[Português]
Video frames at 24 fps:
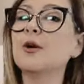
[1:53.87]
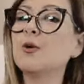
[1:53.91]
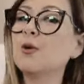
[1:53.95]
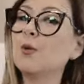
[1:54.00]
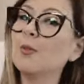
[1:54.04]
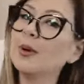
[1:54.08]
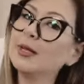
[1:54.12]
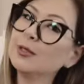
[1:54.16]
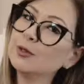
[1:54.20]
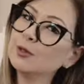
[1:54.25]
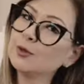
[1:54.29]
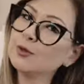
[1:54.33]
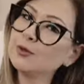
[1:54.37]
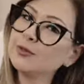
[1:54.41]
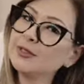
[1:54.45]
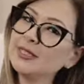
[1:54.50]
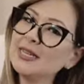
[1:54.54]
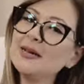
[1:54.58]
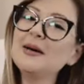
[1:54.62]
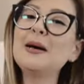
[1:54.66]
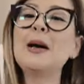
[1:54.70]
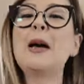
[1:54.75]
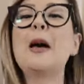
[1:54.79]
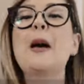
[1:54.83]
alguma
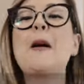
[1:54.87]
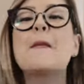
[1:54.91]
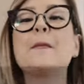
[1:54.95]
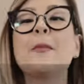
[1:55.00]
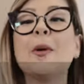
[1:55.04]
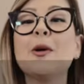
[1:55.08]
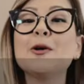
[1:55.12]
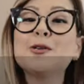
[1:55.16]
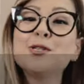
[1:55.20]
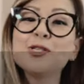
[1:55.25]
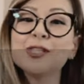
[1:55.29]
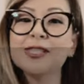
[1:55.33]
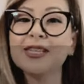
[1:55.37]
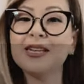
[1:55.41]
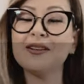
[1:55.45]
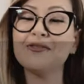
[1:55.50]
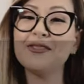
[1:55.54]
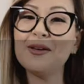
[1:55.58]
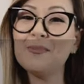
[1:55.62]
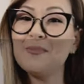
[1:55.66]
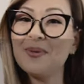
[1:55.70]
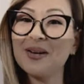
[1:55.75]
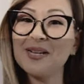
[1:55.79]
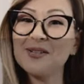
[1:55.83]
dúvida, pode
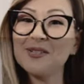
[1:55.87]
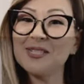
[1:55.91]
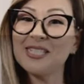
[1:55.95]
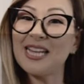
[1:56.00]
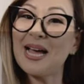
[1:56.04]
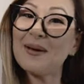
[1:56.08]
escrever para